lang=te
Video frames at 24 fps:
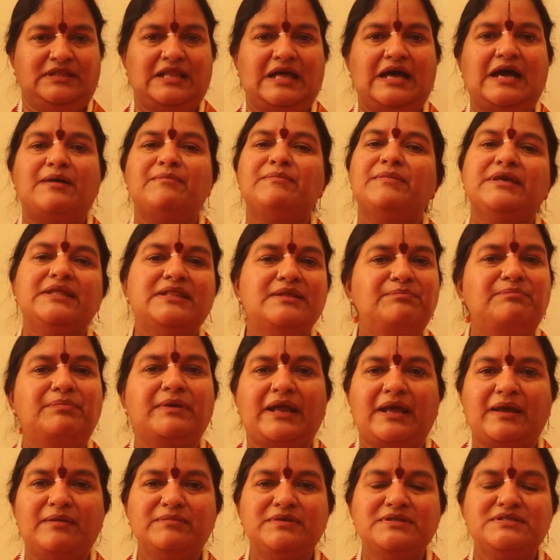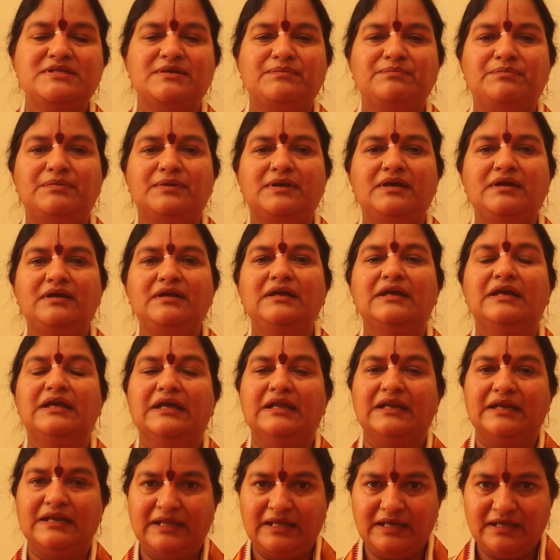నా మీద ప్రేమ చెప్పన
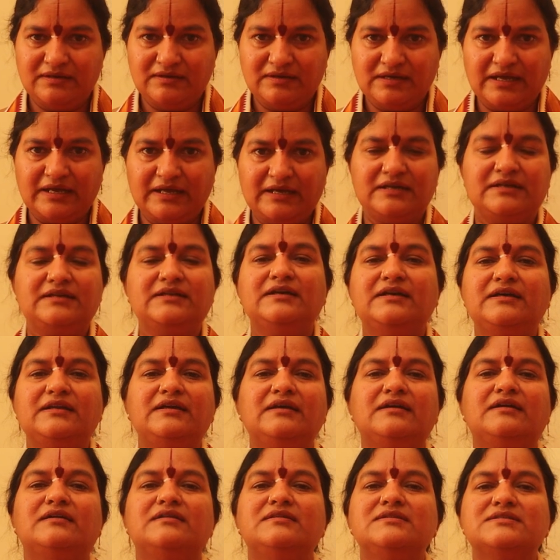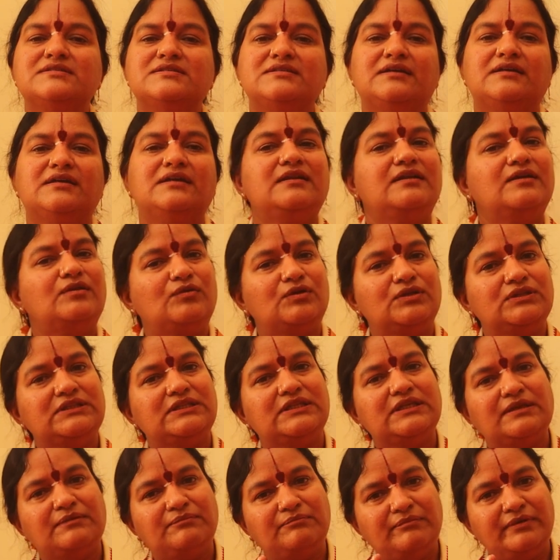నేను డైరెక్ట్గానే కలుస్తానని
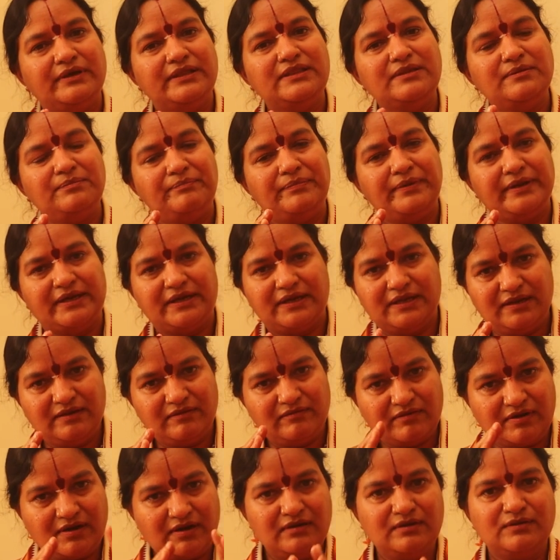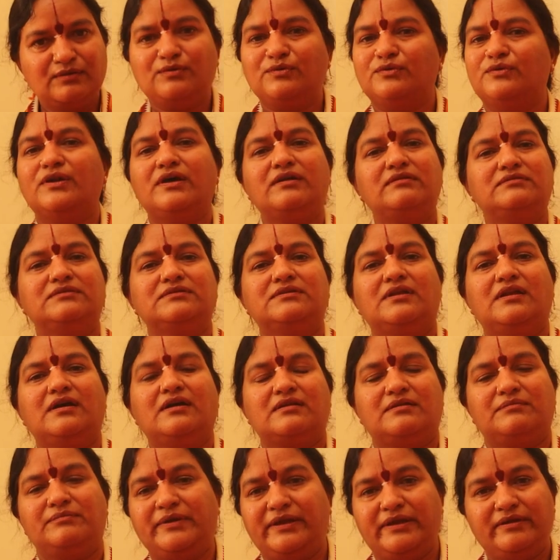కొంత ఇబ్బంది పెట్టిన వాళ్ళు కూడా
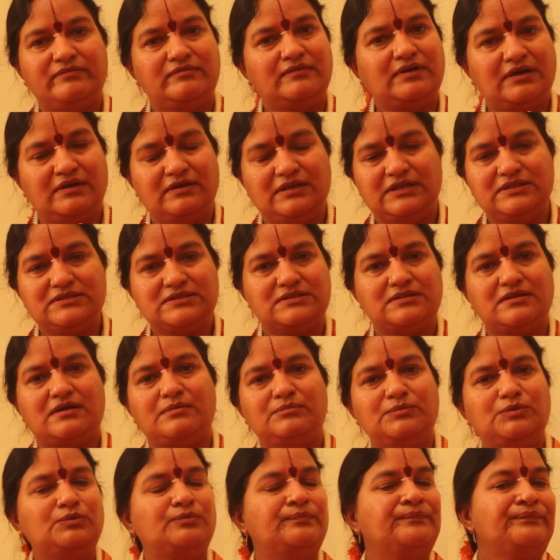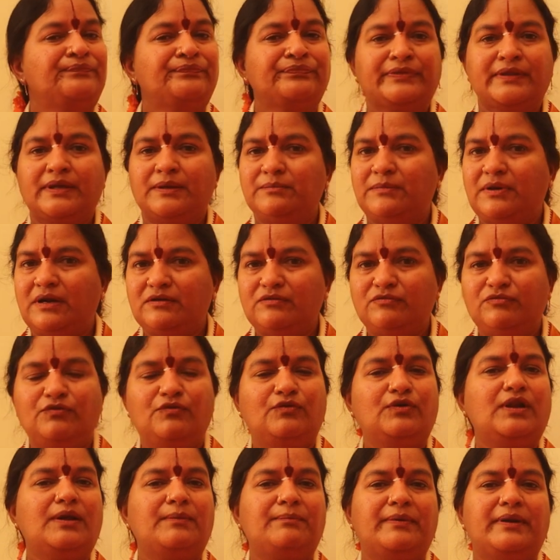ఉన్నారు మేము కలుస్తాము మాకు
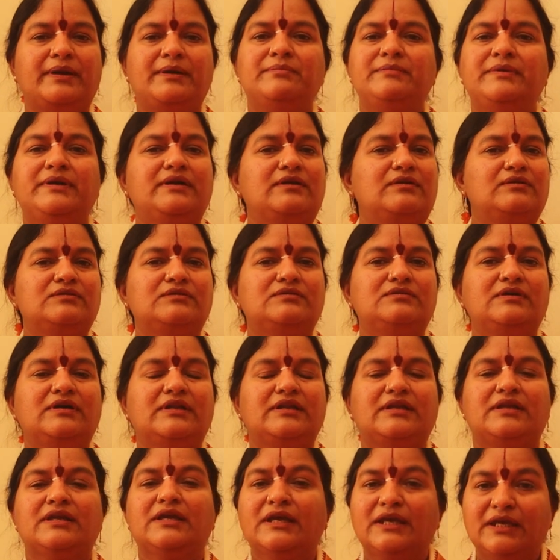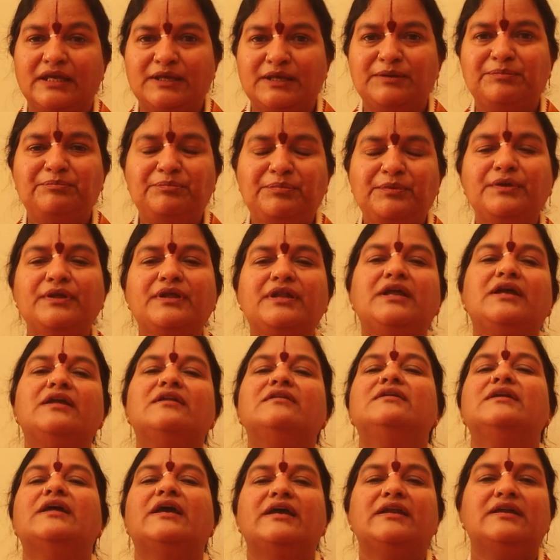ఫోన్ అపాయింట్మెంట్లు వద్దు అని ఇప్పుడు
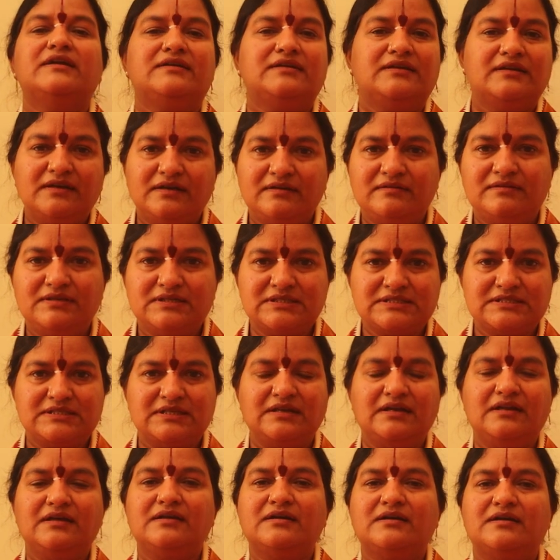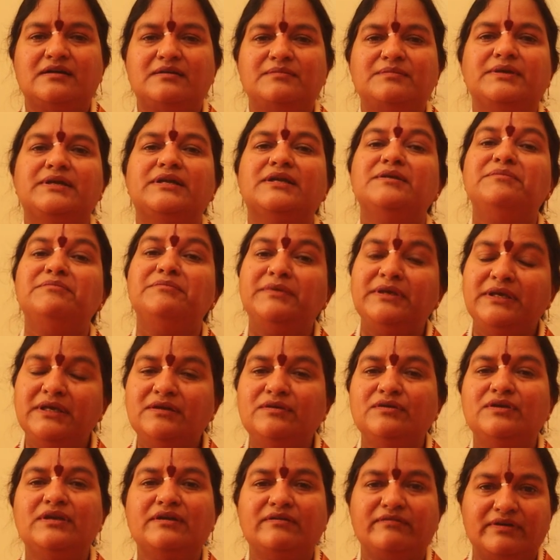నేను డైరెక్ట్గా వస్తున్నాను కాబట్టి
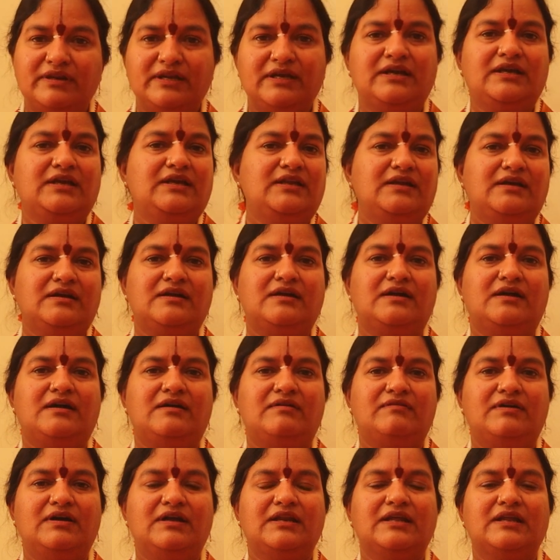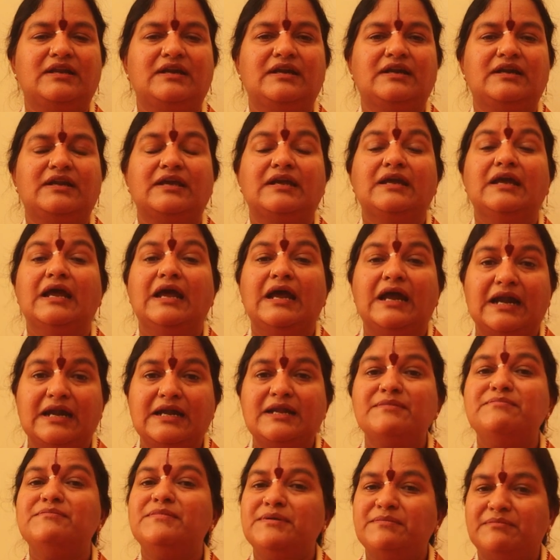మీకు ఎవరికైనా కావాలి అంటే
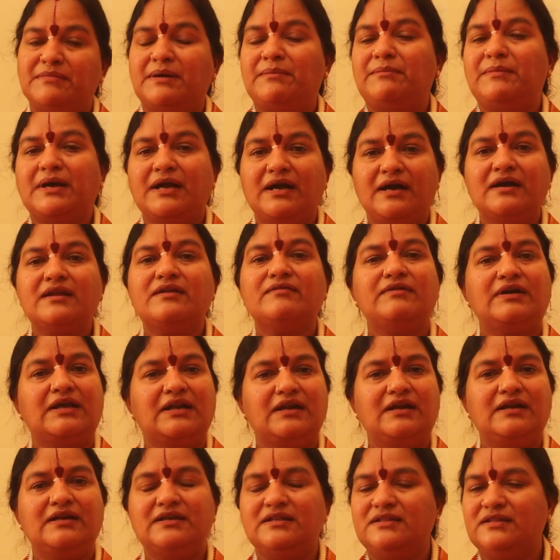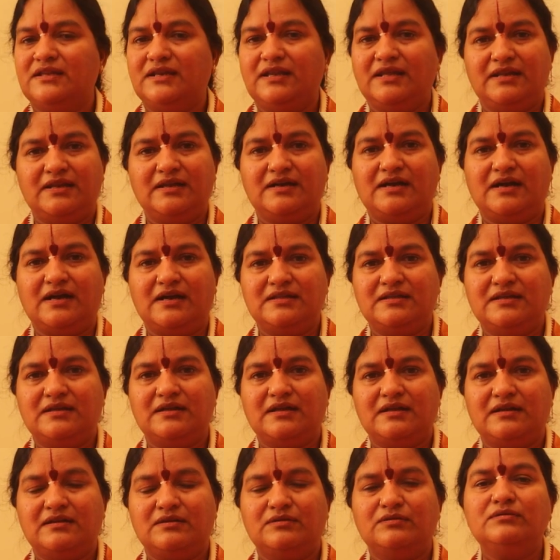అంటే మీ మమకారం అలాంటిది నేను
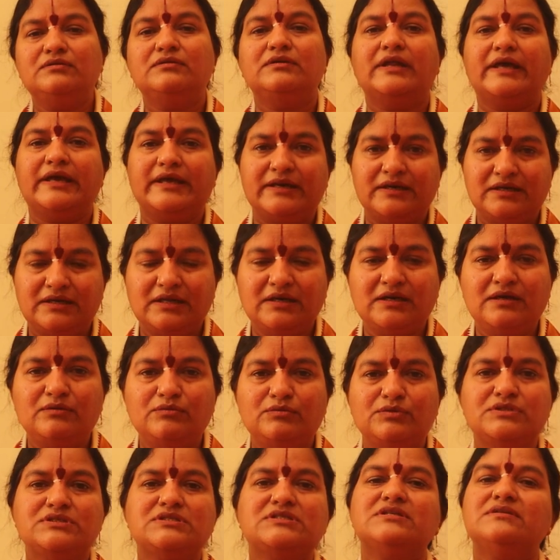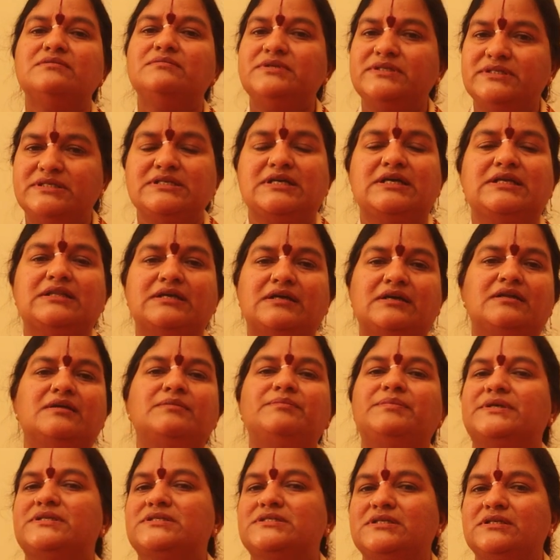కాదనన్ను డైరెక్ట్గా వచ్చి మీ
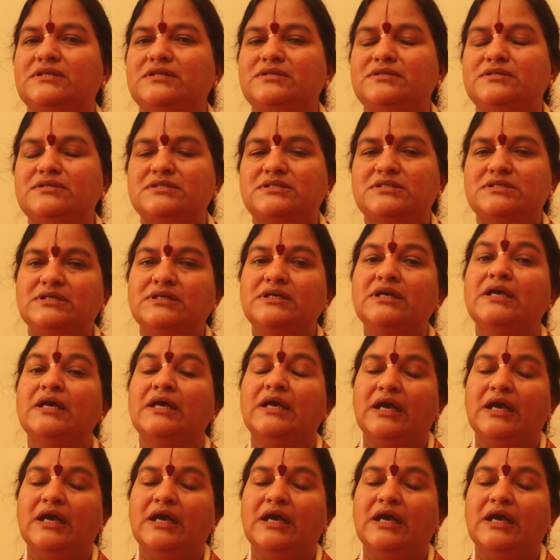జాతకాన్ని పరిశీలించి